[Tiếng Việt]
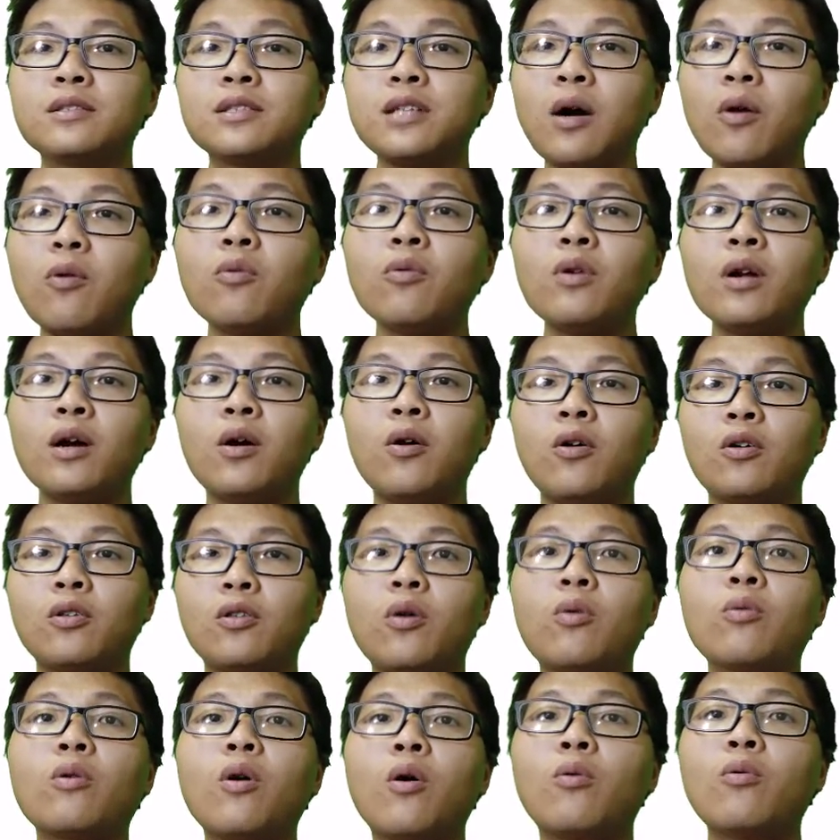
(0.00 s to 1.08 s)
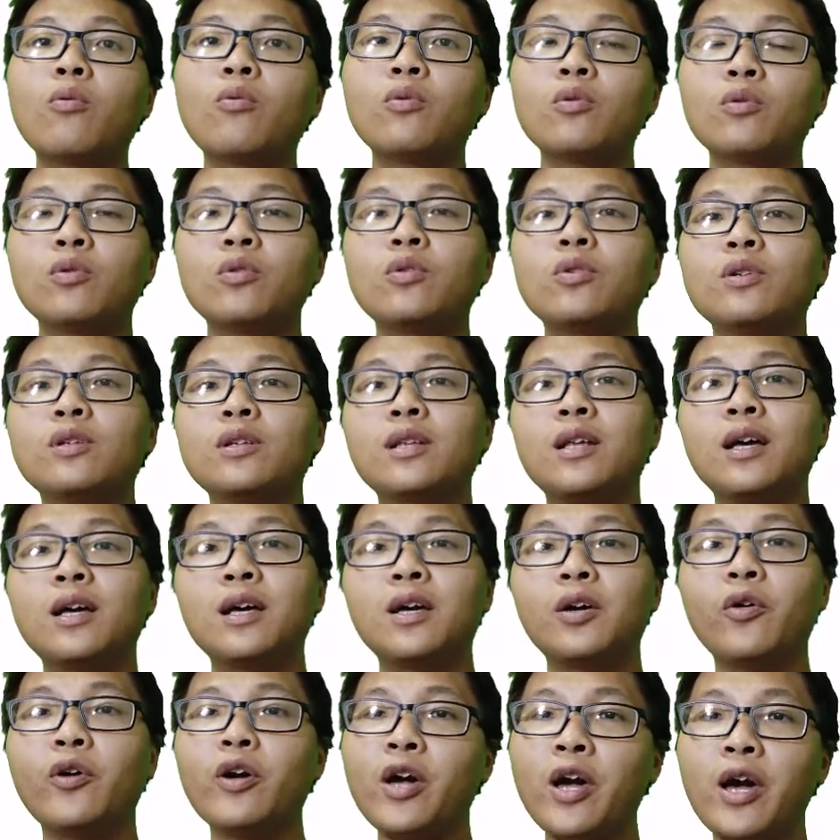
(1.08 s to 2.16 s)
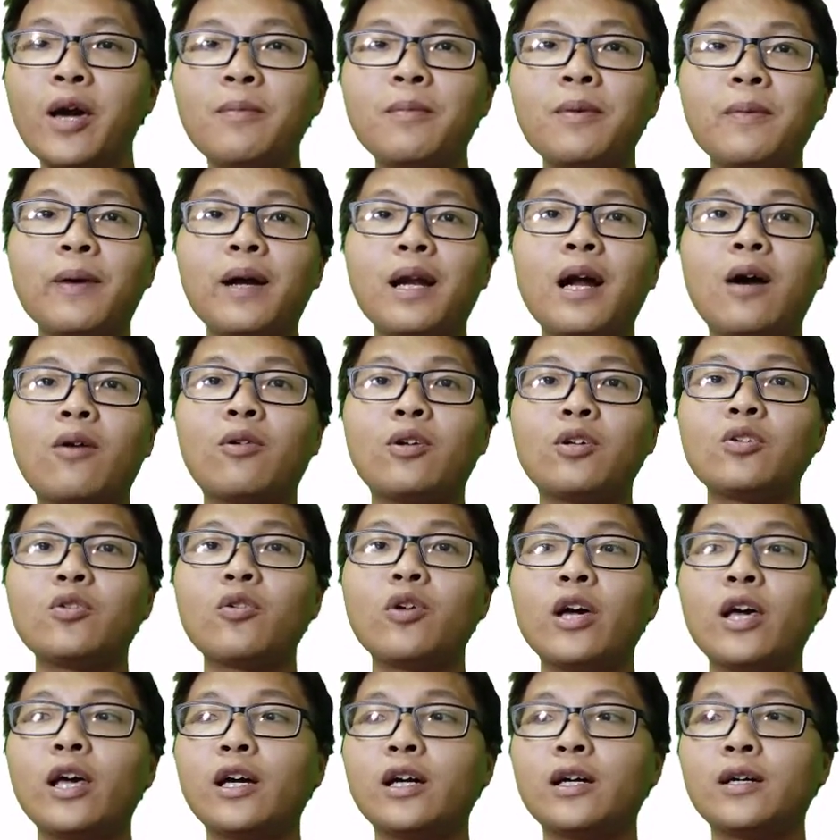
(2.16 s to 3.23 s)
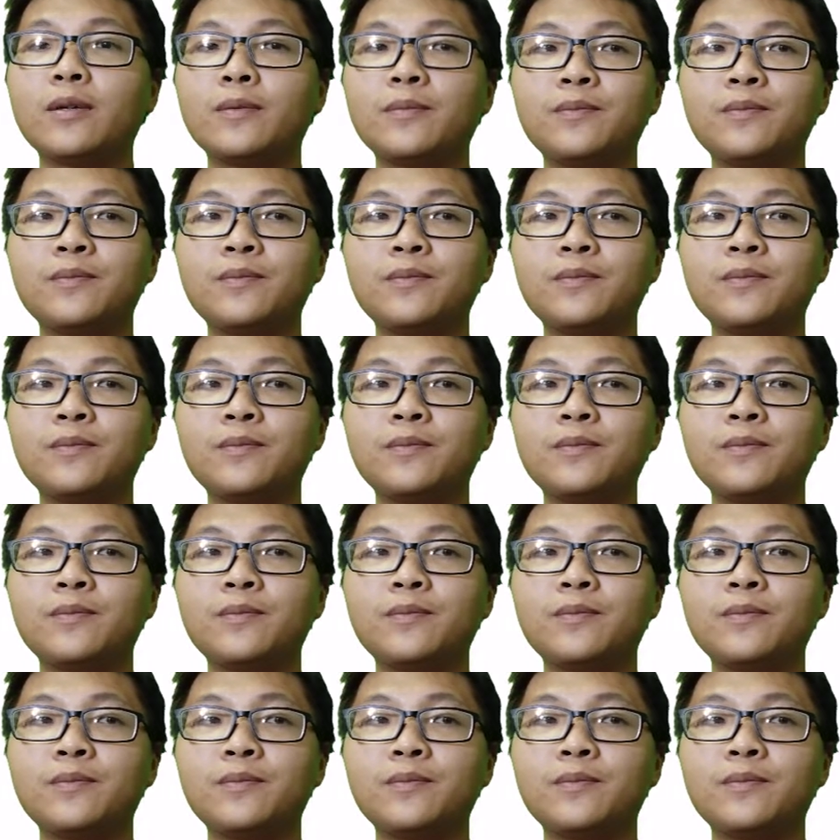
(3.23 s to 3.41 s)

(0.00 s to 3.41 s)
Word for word: xấu nó hội tụ đủ thì nguy hiểm nó bắt đầu nó xuất hiện